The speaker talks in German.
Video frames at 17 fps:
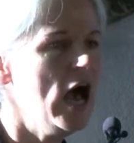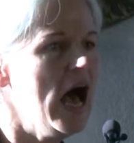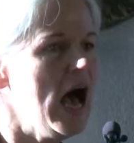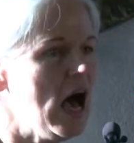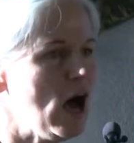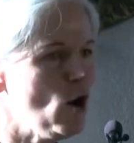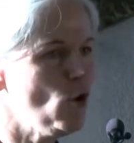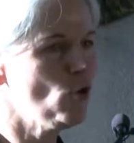
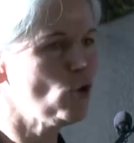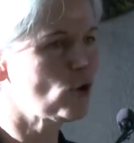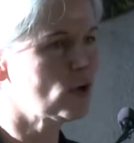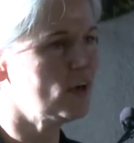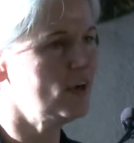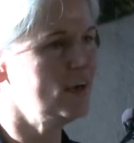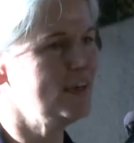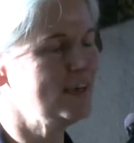
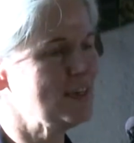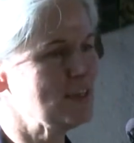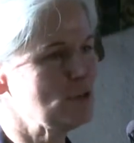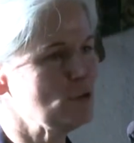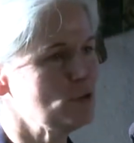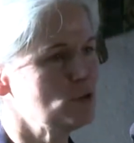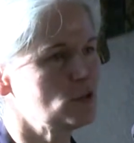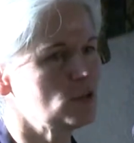auch
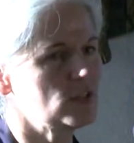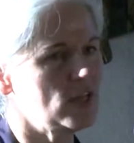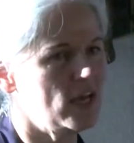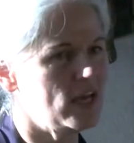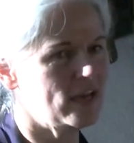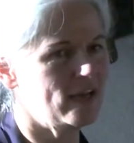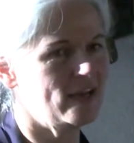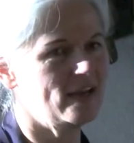
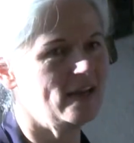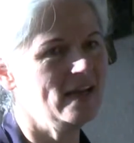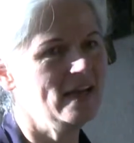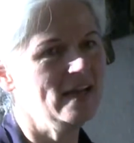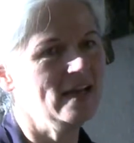sozusagen